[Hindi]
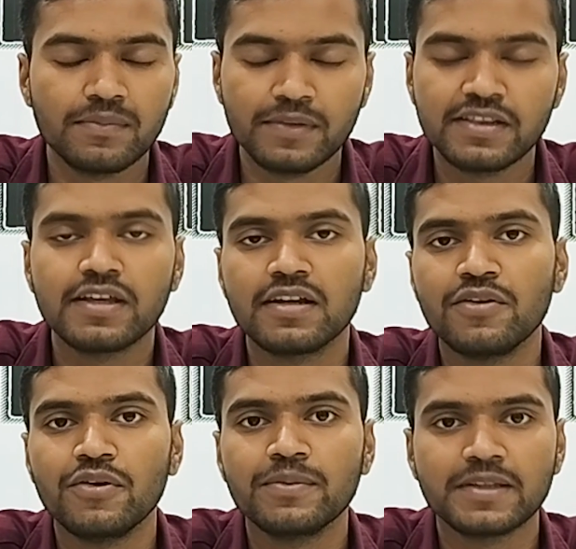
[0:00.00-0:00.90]
मिलते अगले
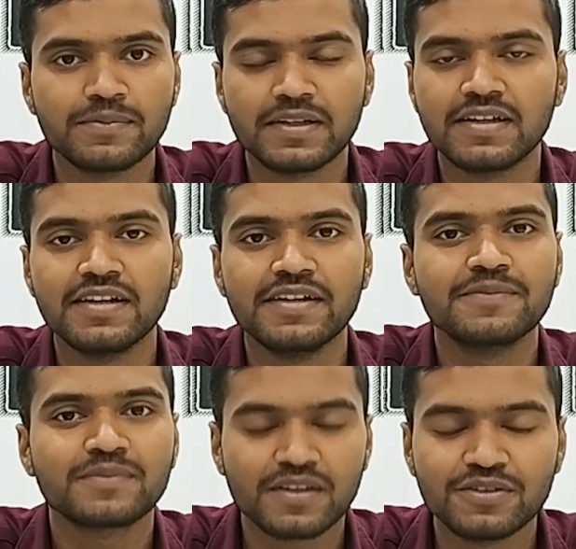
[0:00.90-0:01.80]
वीडियो में तब तक के लिए
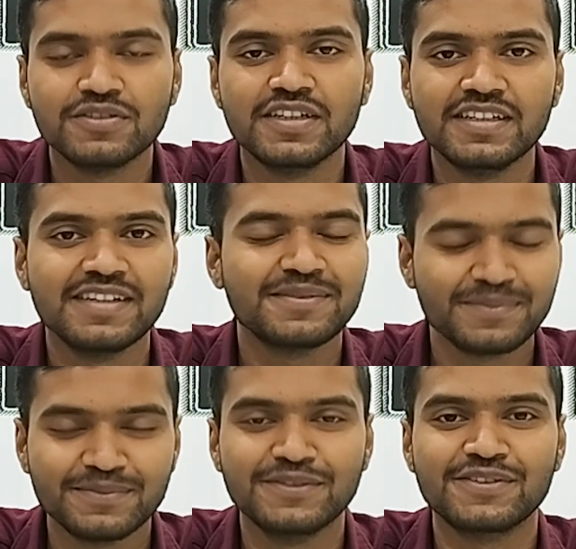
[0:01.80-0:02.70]
खुश रहिए
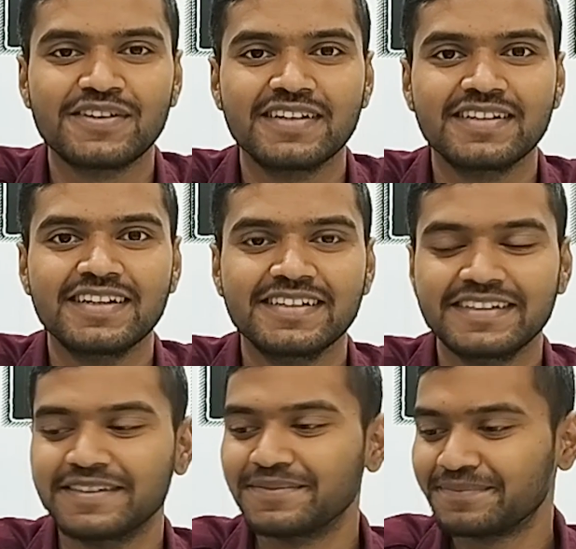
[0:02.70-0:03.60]
मुस्कुराते
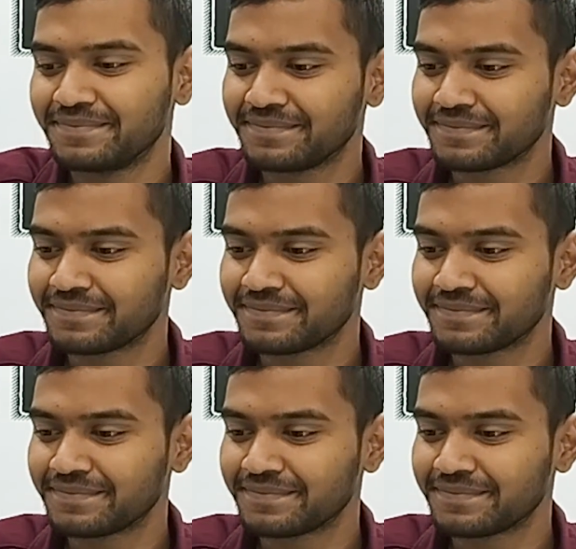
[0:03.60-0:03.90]
रहिए